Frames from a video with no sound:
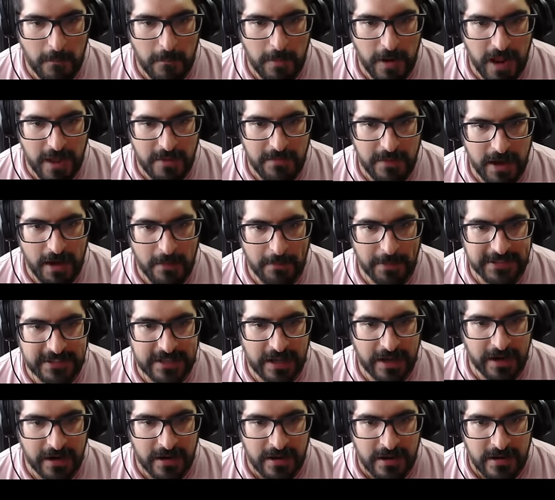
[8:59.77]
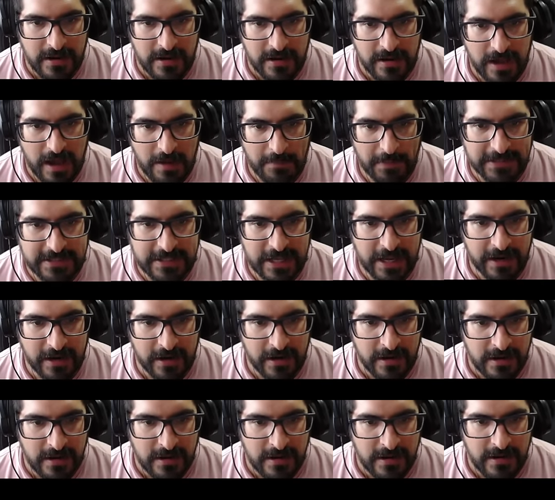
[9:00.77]
Blim, ¿qué va a pasar? ¿Qué va a pasar?
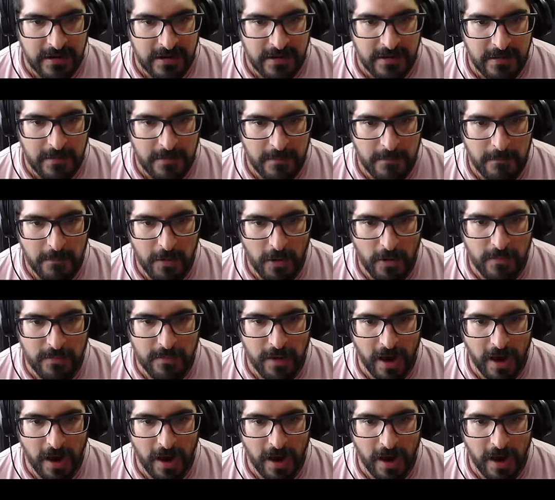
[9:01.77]
Bloom.